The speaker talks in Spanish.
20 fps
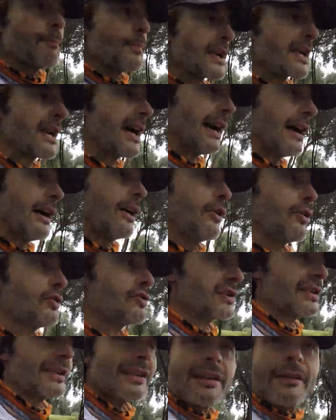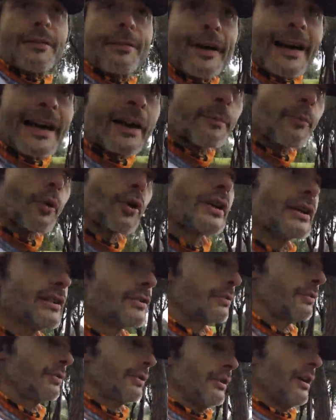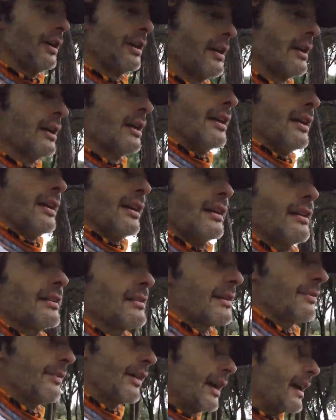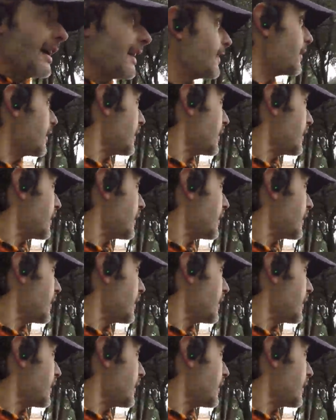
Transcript: picados y frena un poquito al trabajar,